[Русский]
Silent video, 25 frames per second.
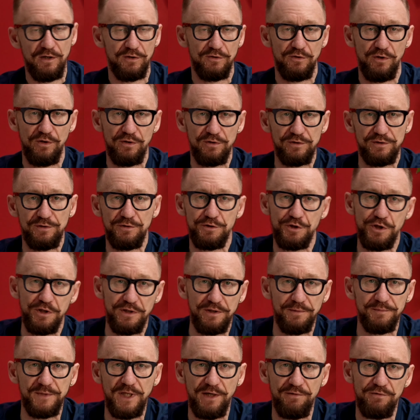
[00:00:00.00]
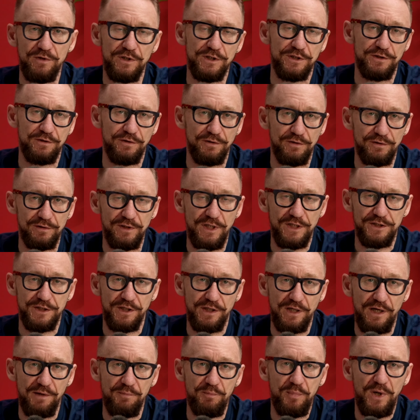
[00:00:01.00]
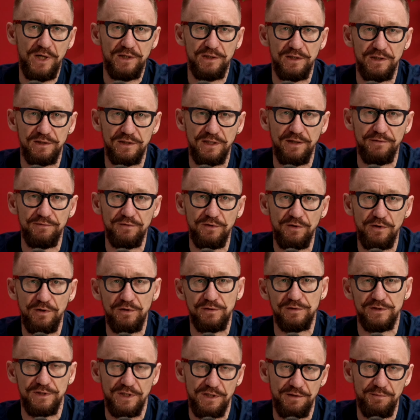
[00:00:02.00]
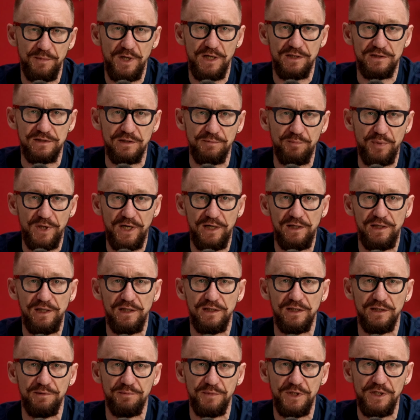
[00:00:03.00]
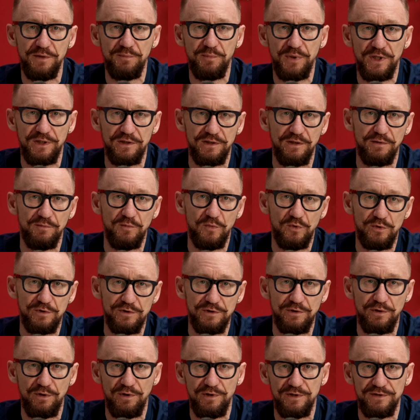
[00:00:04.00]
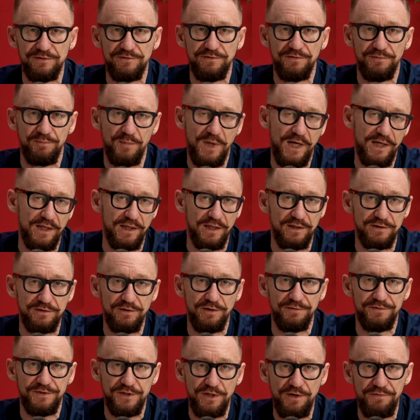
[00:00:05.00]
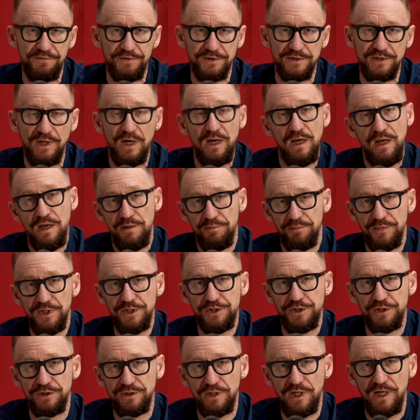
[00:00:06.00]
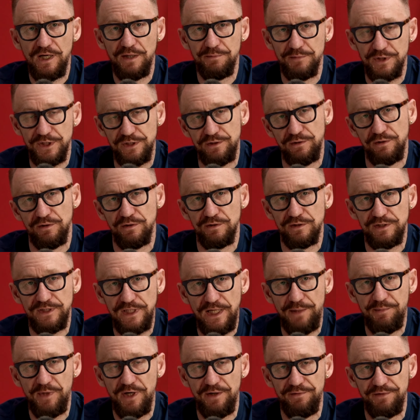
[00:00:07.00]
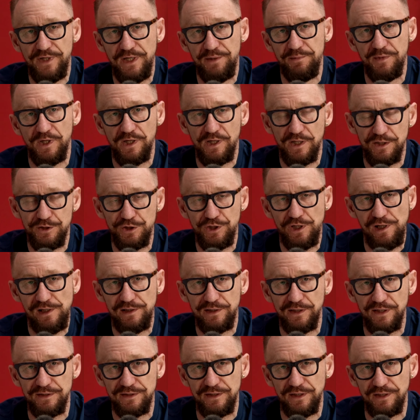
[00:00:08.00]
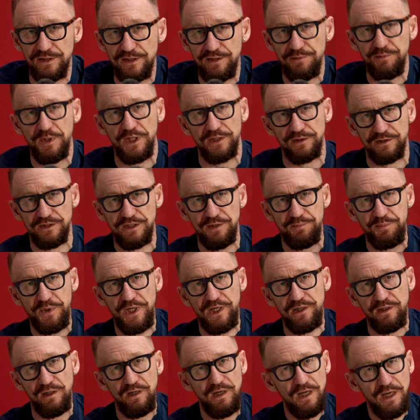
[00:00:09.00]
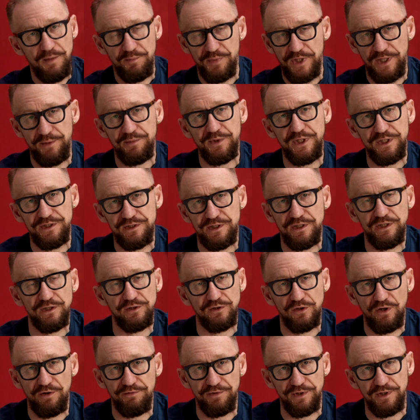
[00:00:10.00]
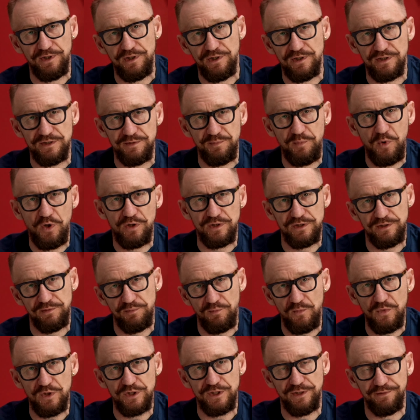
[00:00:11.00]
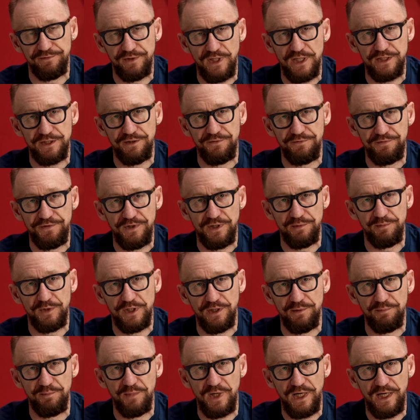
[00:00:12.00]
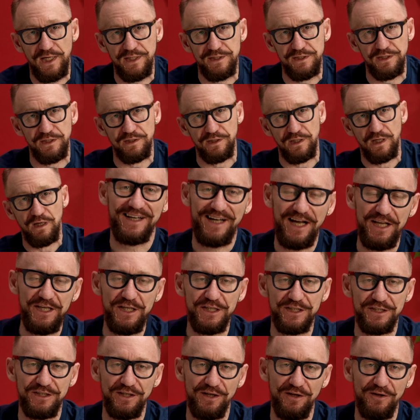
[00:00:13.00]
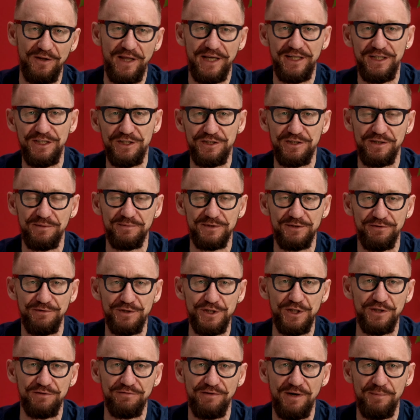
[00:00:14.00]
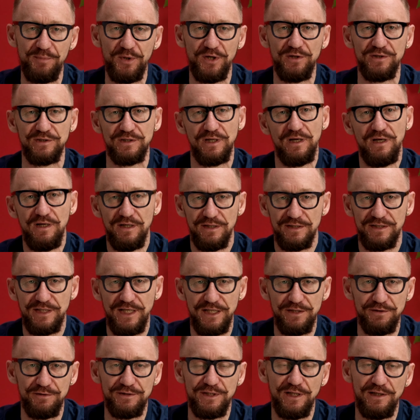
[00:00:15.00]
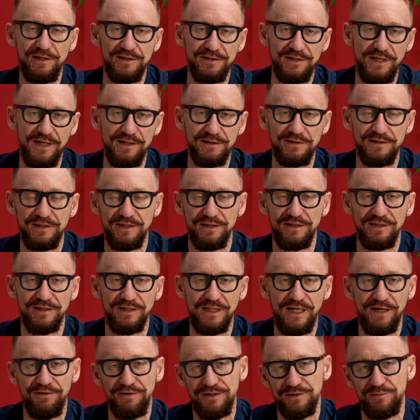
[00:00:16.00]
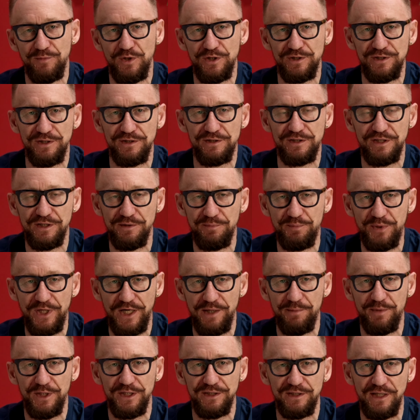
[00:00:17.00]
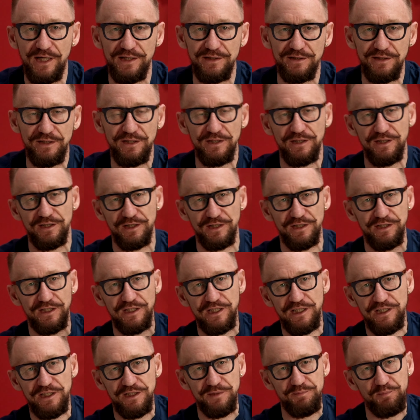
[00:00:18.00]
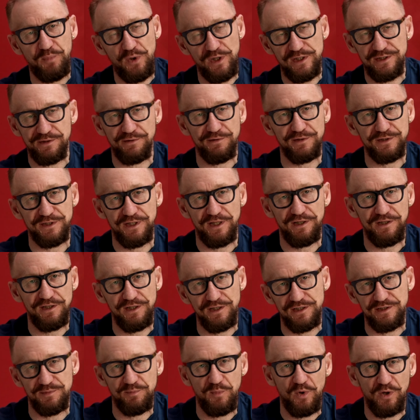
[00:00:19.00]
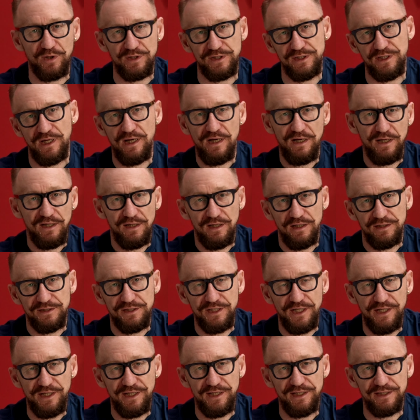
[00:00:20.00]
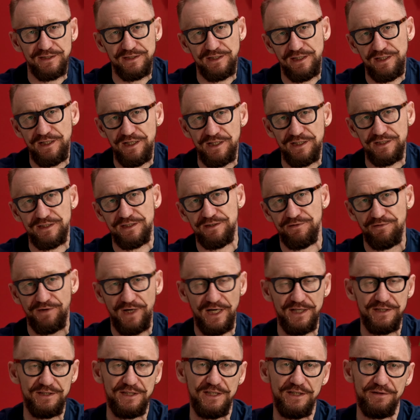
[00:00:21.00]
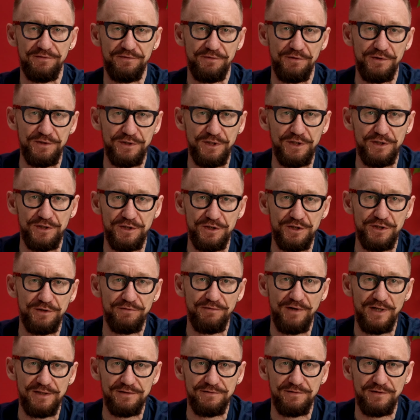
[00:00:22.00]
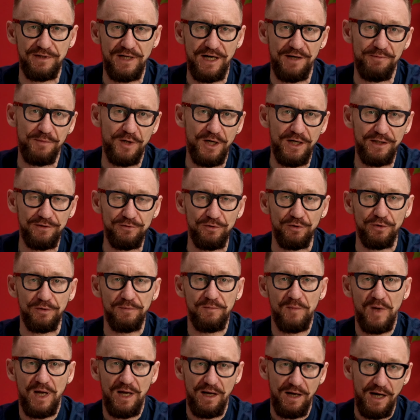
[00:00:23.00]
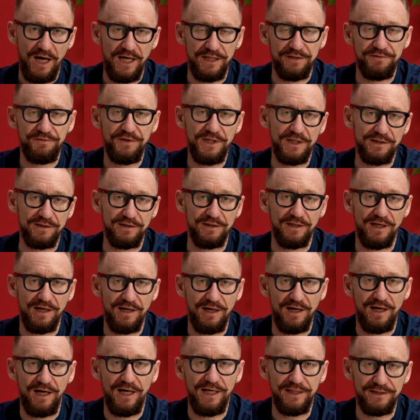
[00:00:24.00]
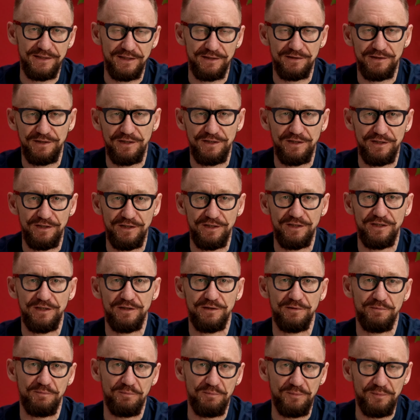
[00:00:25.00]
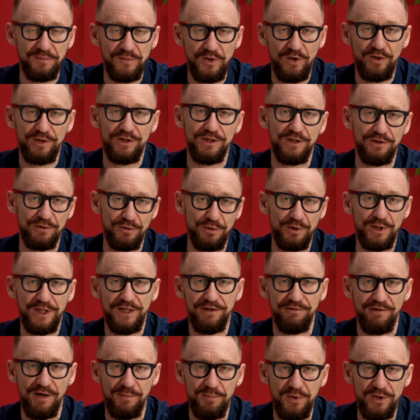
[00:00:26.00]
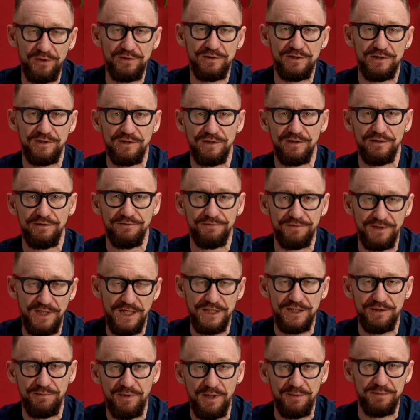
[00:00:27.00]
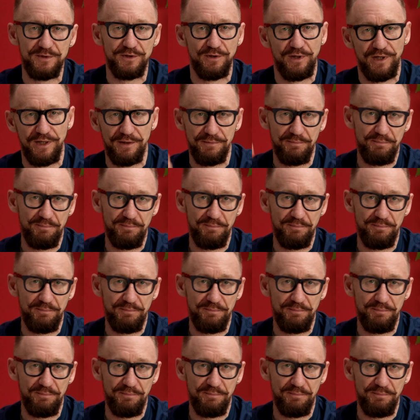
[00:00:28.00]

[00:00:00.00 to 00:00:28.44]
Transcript: но с учетом того, что наша компания давно занимается параллельным импортом устройств Microsoft Surface, мы считаем, что самое время расширить ассортимент. Теперь приобрести новый Xbox можно в нашем фирменном магазине. Конечно, логичным звучит вопрос, скажутся ли санкции на возможности приобретать игры и пользоваться Xbox Series X в России в 2022 году. Ответ на этот и многие другие вопросы в нашем обзоре.